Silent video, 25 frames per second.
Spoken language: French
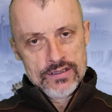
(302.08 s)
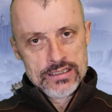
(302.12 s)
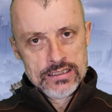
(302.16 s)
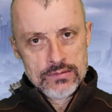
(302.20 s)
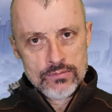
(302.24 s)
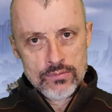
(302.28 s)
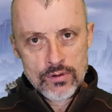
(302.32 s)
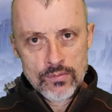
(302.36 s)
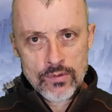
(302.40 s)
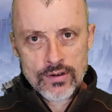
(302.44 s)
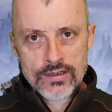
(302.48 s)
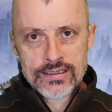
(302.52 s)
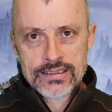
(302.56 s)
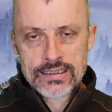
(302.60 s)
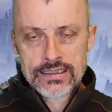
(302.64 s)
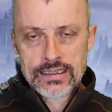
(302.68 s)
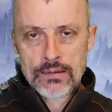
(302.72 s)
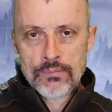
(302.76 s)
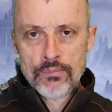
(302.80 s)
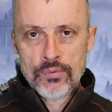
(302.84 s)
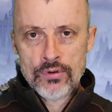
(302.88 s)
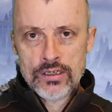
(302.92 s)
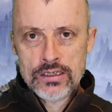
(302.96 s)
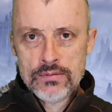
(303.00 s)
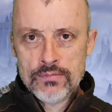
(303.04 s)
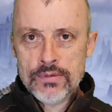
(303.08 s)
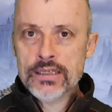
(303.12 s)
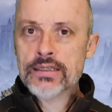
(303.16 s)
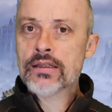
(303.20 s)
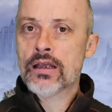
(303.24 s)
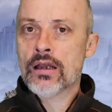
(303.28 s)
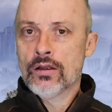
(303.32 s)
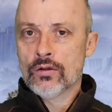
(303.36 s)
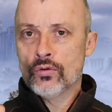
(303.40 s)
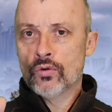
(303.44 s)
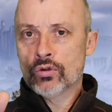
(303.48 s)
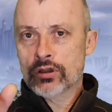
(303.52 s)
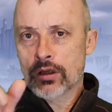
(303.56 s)
visiblement c'est un peu
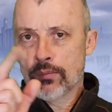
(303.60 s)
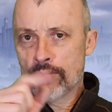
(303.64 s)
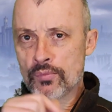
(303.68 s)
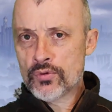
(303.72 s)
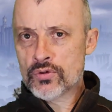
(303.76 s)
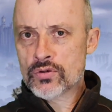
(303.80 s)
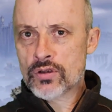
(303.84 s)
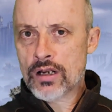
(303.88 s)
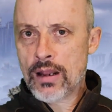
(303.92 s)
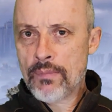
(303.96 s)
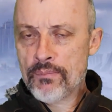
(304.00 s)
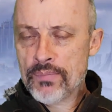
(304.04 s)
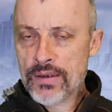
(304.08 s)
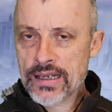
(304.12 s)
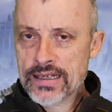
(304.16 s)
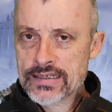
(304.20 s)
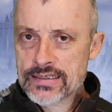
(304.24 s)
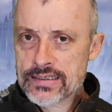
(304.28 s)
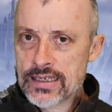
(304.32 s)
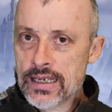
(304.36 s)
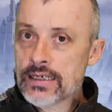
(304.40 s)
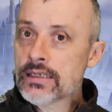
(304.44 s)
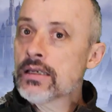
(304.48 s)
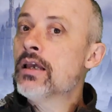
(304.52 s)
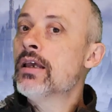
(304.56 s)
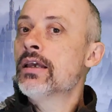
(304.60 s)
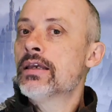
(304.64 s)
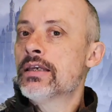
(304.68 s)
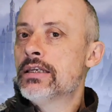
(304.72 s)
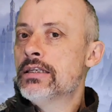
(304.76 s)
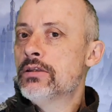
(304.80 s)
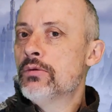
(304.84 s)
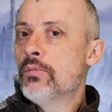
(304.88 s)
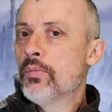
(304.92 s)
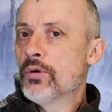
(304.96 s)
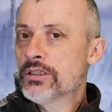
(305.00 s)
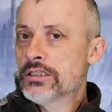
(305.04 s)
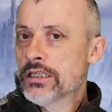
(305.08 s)
limite, d'autant plus sur la PS5
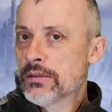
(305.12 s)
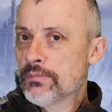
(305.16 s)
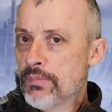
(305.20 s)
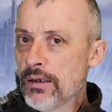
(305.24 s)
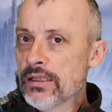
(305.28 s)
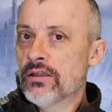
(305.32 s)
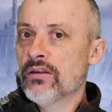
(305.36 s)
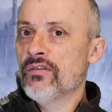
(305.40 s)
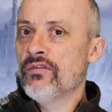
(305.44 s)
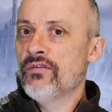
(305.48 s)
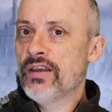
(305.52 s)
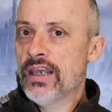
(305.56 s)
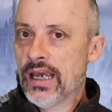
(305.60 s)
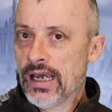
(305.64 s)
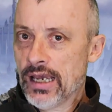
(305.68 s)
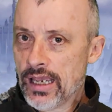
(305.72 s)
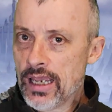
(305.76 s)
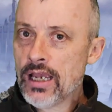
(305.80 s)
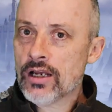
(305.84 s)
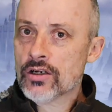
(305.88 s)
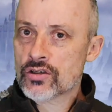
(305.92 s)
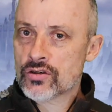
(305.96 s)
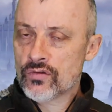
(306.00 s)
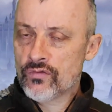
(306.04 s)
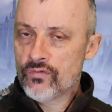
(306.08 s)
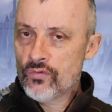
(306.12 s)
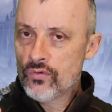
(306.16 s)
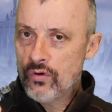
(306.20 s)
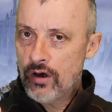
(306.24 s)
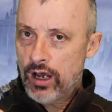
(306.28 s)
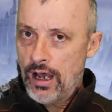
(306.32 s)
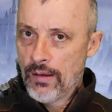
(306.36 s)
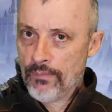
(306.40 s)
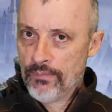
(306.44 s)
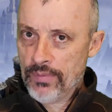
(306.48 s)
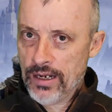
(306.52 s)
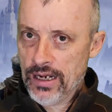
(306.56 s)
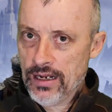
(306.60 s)
qui ne possède pas de VRR, je vous le
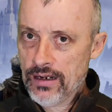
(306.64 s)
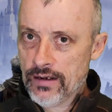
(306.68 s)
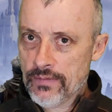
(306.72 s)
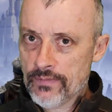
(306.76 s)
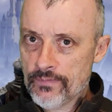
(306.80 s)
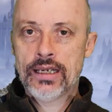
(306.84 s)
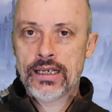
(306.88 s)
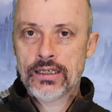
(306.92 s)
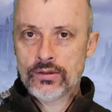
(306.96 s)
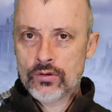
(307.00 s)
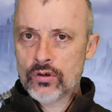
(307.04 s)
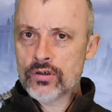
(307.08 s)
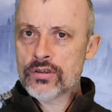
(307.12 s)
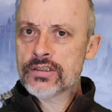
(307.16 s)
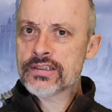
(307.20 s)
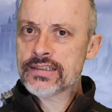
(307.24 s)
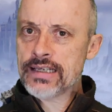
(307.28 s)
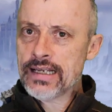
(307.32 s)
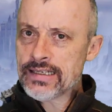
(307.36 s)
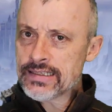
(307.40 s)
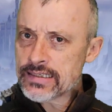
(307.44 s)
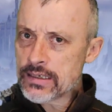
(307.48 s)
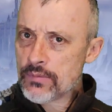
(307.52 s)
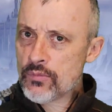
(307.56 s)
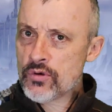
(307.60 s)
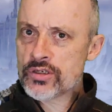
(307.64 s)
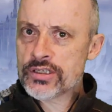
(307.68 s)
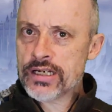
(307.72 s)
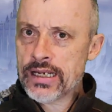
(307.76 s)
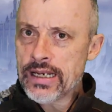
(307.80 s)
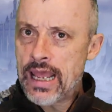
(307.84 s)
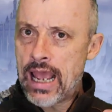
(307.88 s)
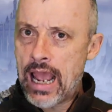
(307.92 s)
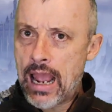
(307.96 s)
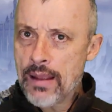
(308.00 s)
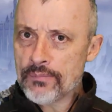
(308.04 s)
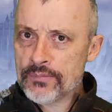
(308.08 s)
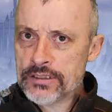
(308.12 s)
rappelle. Et donc ça, ça me
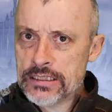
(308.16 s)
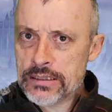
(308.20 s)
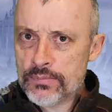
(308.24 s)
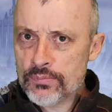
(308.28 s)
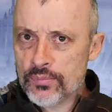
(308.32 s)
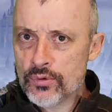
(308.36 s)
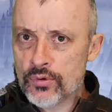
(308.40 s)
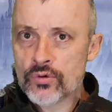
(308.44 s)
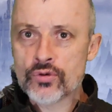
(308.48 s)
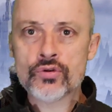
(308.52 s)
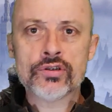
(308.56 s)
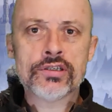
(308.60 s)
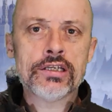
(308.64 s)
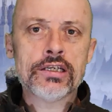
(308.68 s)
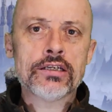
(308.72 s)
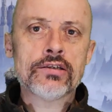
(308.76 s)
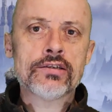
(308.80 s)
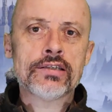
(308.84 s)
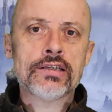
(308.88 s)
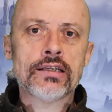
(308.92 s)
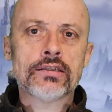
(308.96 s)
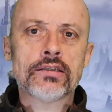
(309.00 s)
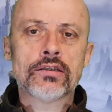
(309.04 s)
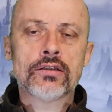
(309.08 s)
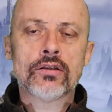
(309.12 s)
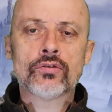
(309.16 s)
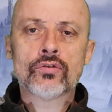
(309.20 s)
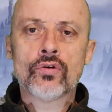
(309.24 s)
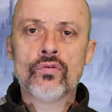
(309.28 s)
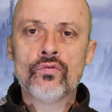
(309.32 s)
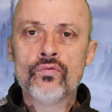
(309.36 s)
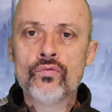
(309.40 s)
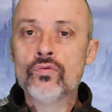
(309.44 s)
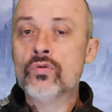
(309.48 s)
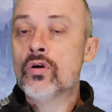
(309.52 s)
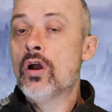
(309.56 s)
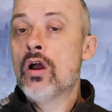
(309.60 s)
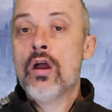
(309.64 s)
gêne un petit peu. Je sais que certains d'entre
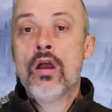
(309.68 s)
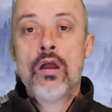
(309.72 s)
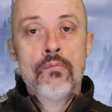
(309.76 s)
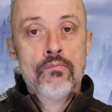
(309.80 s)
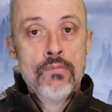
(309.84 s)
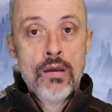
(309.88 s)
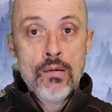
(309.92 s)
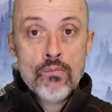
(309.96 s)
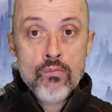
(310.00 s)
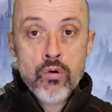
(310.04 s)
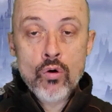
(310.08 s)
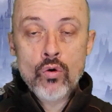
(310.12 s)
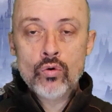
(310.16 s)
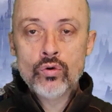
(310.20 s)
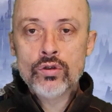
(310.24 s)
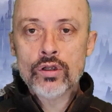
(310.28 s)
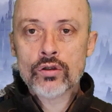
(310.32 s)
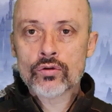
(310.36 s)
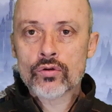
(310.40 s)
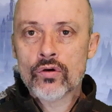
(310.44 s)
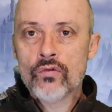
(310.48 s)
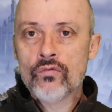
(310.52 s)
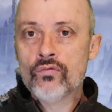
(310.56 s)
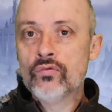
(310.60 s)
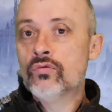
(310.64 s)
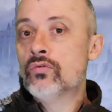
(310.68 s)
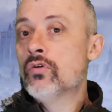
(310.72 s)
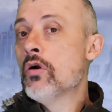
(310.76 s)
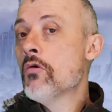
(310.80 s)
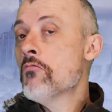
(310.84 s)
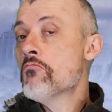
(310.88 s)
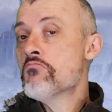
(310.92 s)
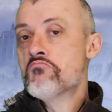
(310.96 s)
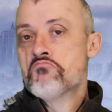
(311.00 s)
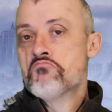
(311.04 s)
vous, même beaucoup d'entre vous,